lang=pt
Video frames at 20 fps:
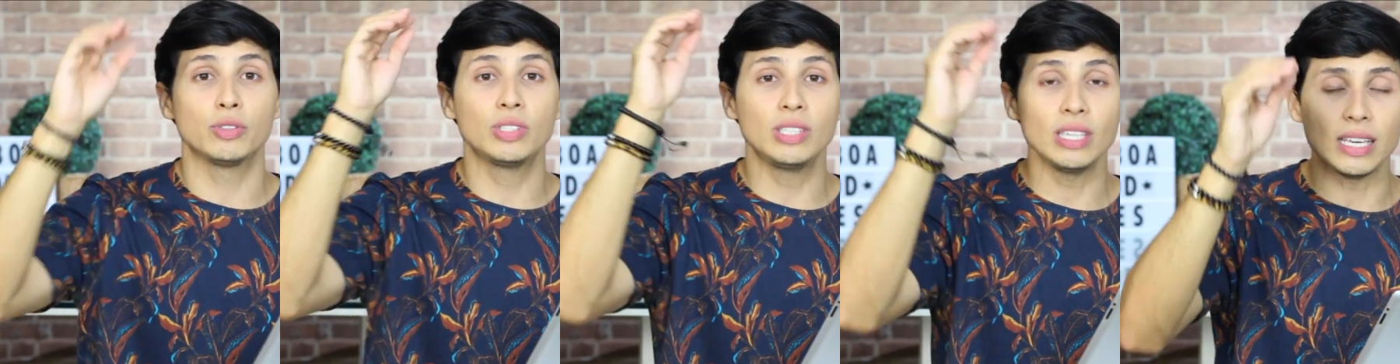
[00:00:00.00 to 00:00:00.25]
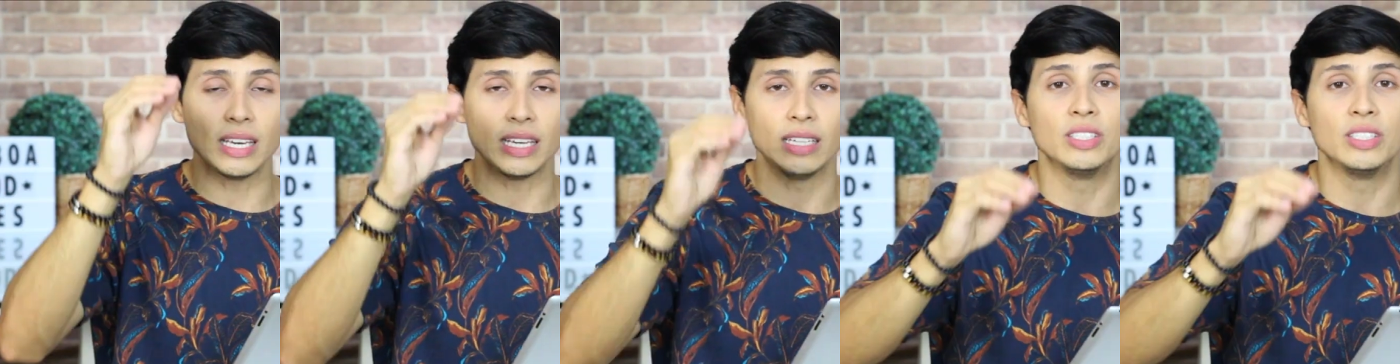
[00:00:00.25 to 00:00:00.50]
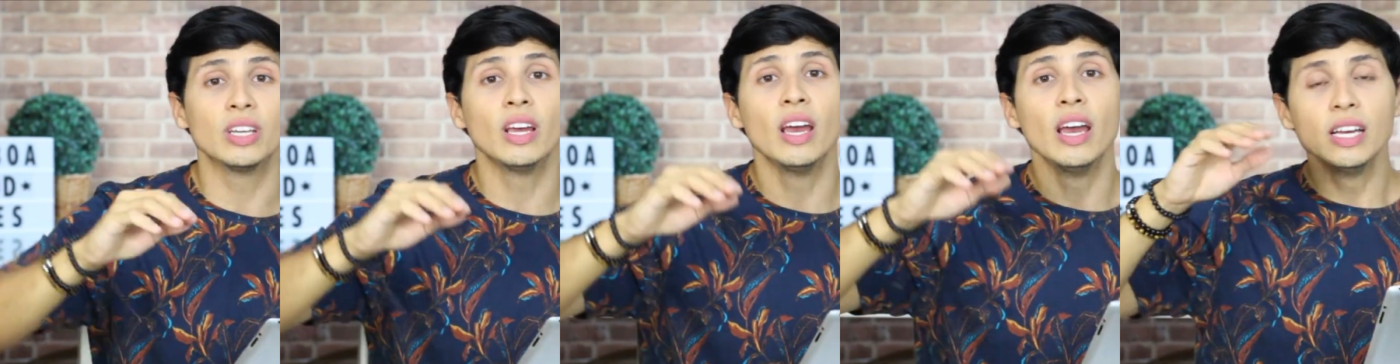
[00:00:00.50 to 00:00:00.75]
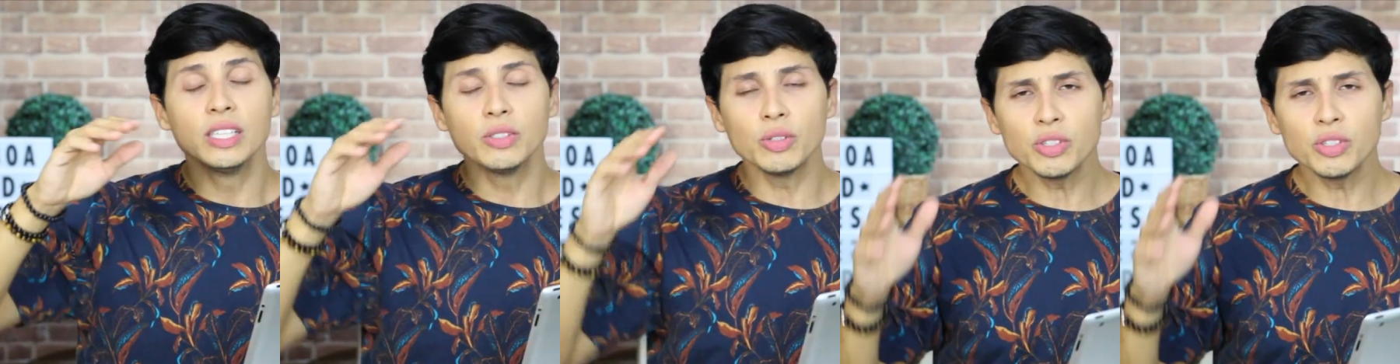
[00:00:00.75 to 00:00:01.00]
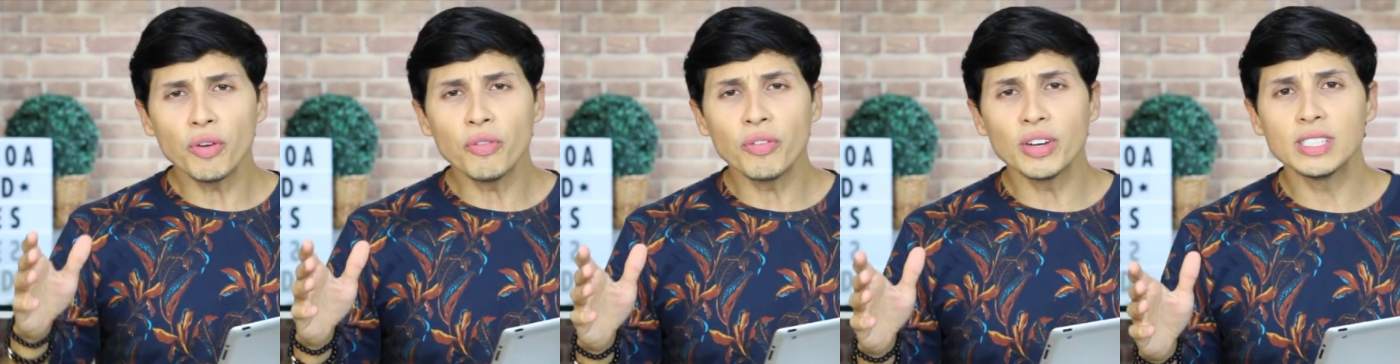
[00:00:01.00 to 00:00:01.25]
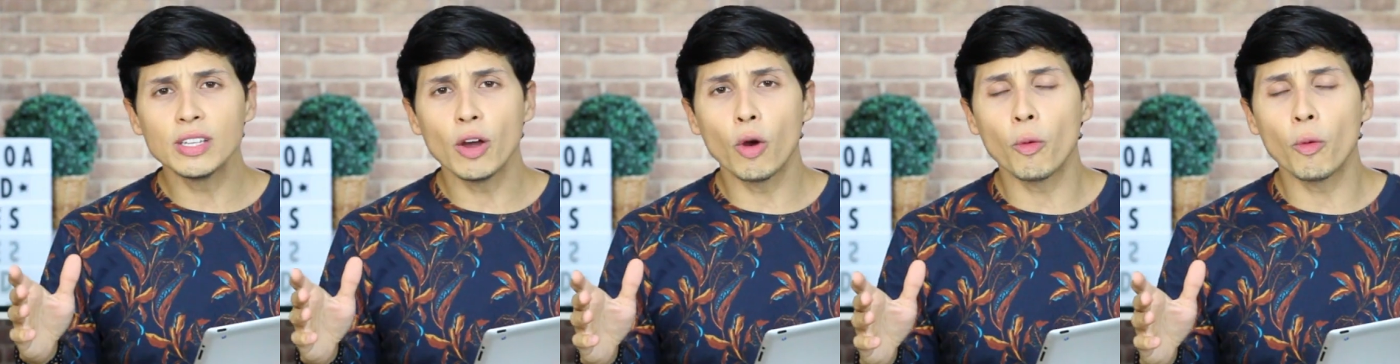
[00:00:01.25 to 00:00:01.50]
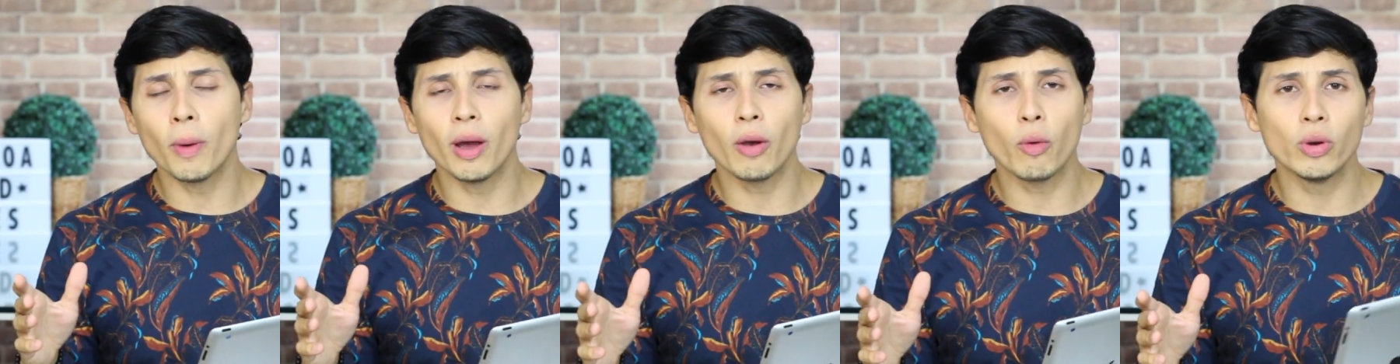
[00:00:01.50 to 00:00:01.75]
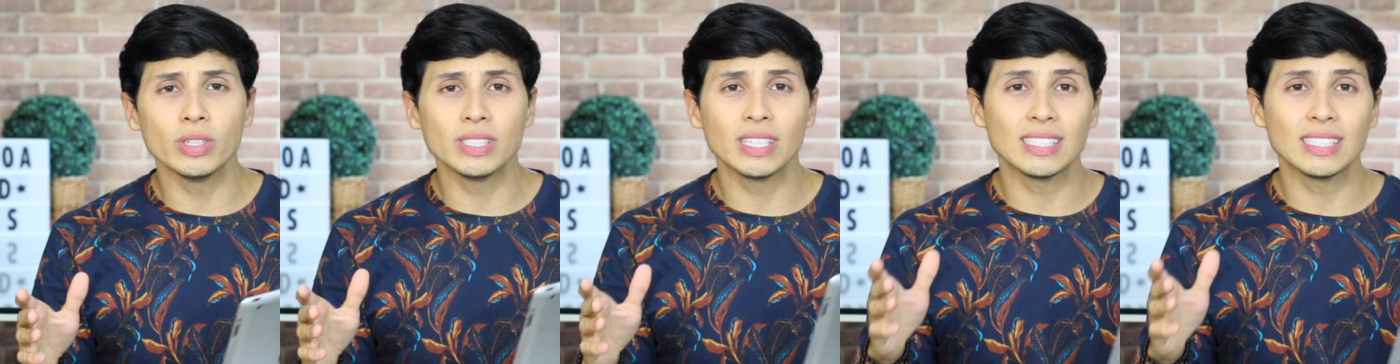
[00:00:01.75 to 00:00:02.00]
Seguinte, se você for fazer alguma
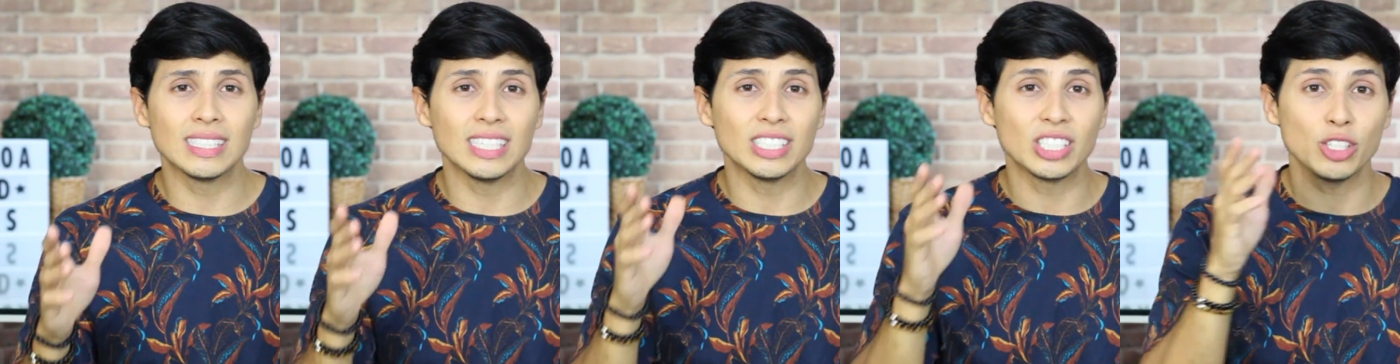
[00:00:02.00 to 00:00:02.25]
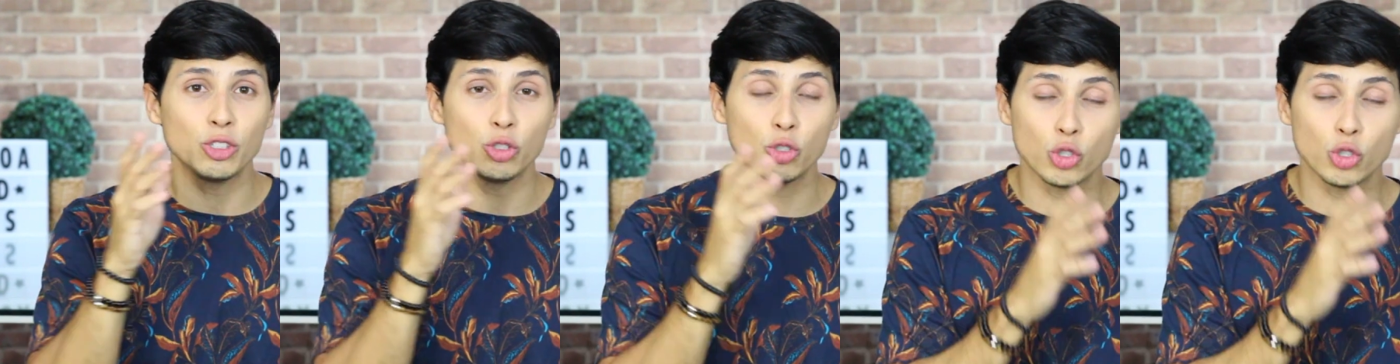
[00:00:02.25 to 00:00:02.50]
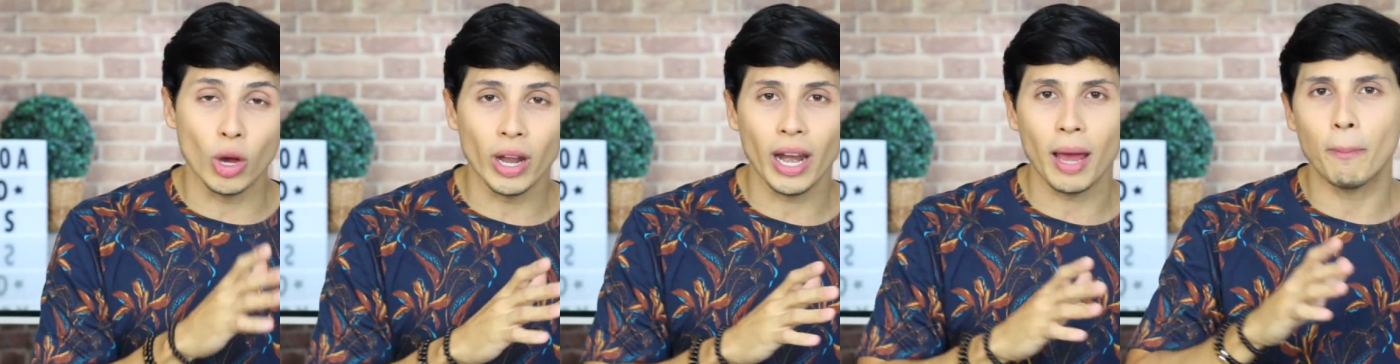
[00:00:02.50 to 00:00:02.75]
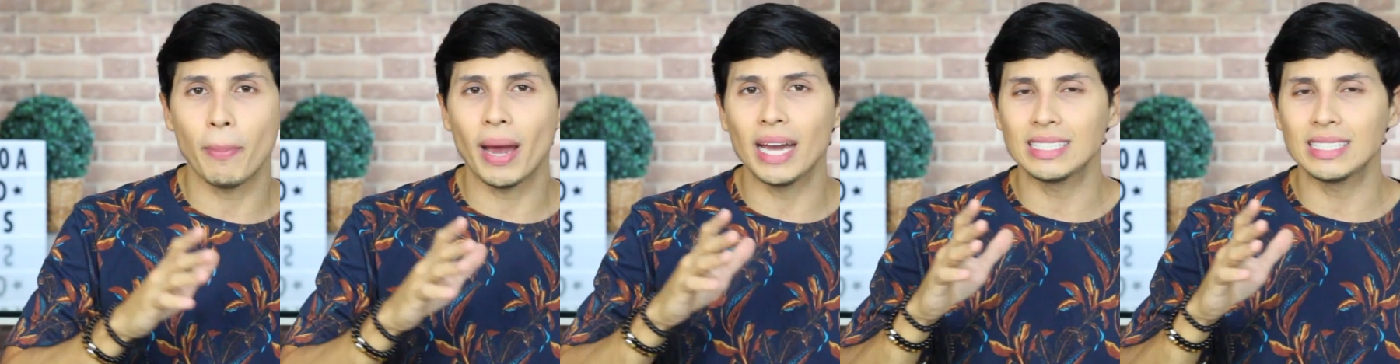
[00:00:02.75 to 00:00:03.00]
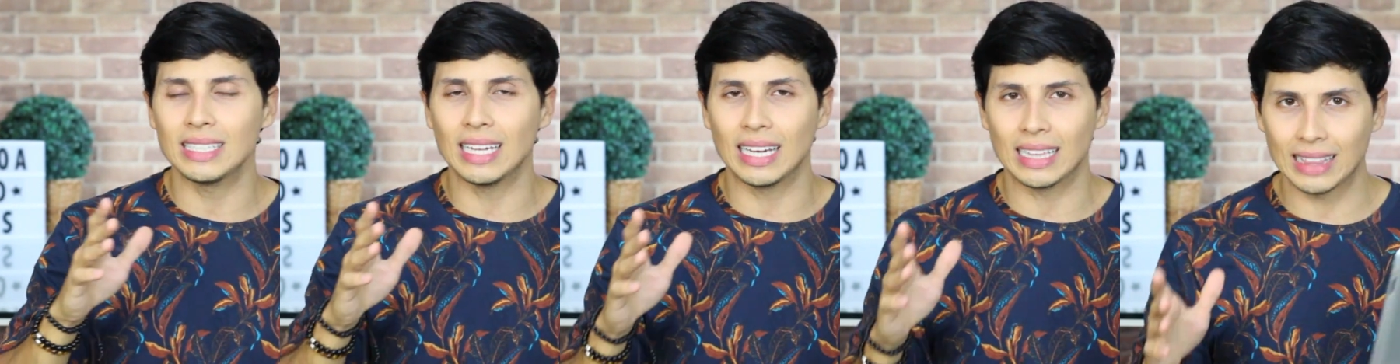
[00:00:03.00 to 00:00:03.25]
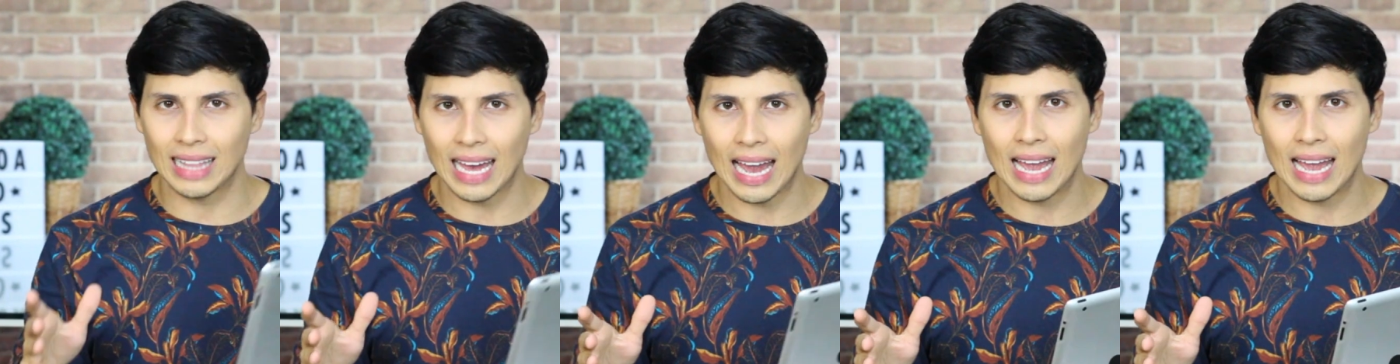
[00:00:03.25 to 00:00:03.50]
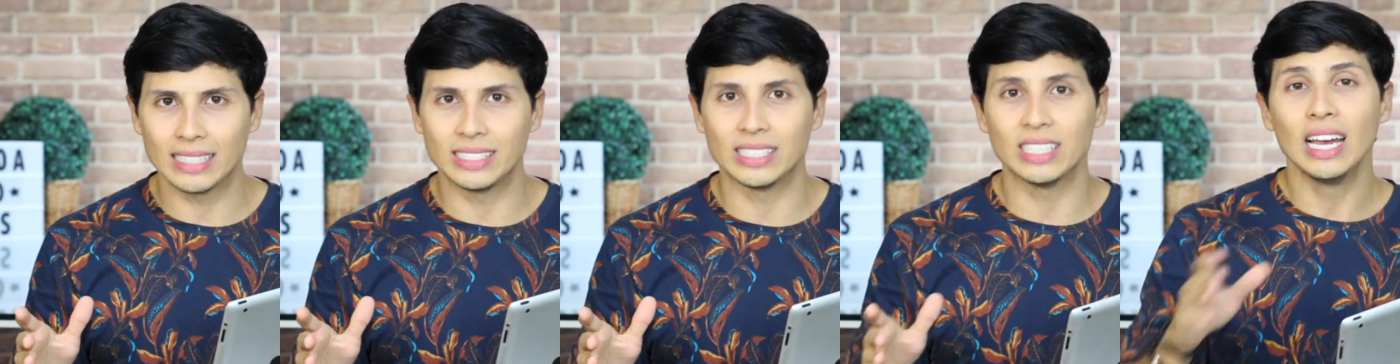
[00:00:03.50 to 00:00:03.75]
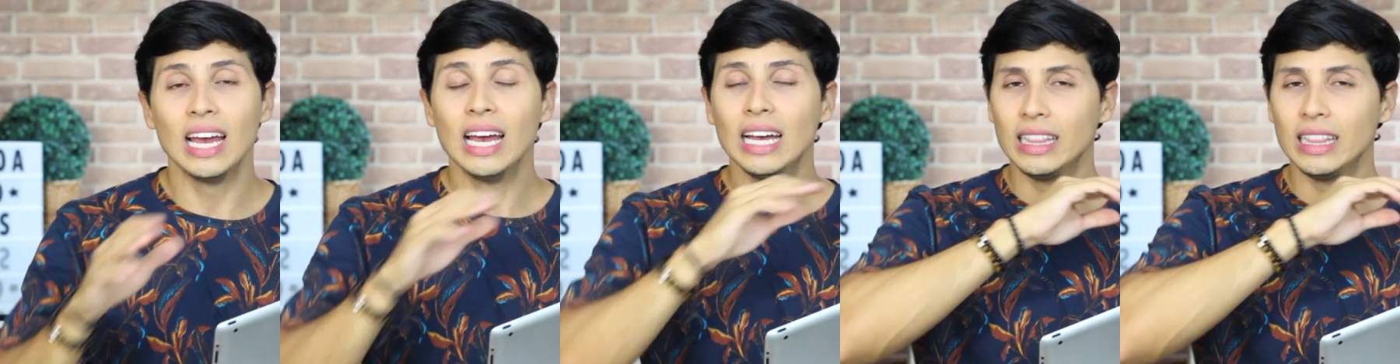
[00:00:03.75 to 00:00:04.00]
coisa que seja só na parte da tarde,